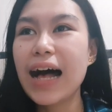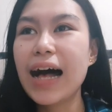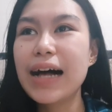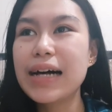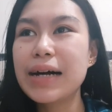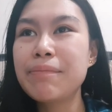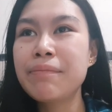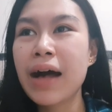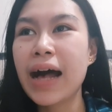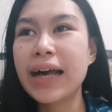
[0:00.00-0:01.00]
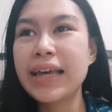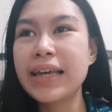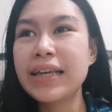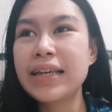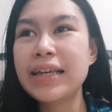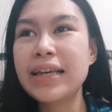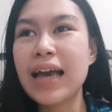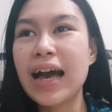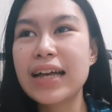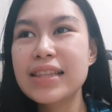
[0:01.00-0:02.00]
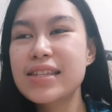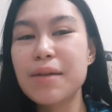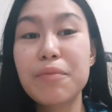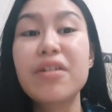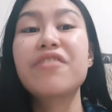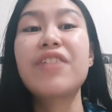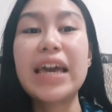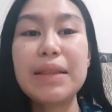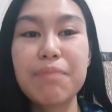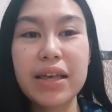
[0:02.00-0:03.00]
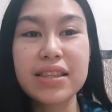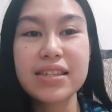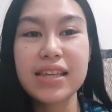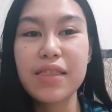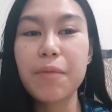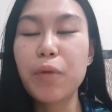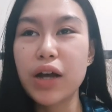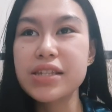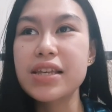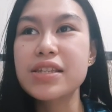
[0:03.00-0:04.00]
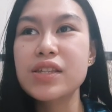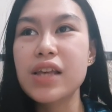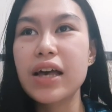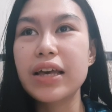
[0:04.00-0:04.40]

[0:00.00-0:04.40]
um, I had some refinements in the process,